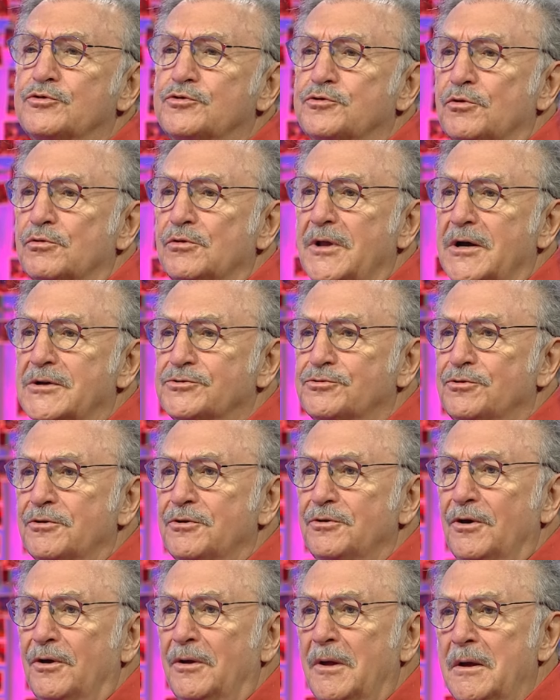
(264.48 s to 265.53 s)
sorular
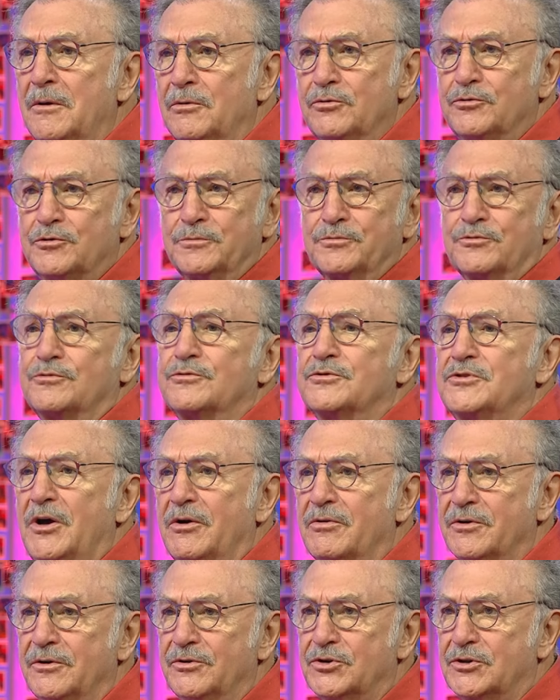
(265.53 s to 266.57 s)
soruyor, evet. lüzumsuz
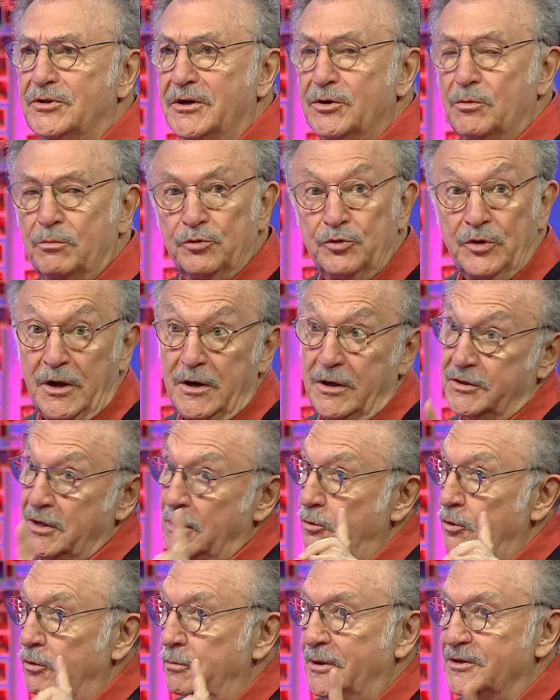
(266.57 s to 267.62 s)
davranışlar. Bunlar adam
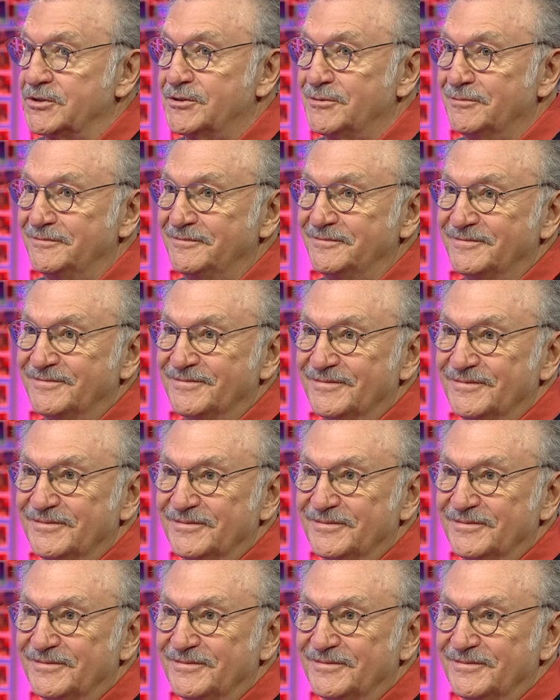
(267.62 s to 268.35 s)
olmaz. Evet.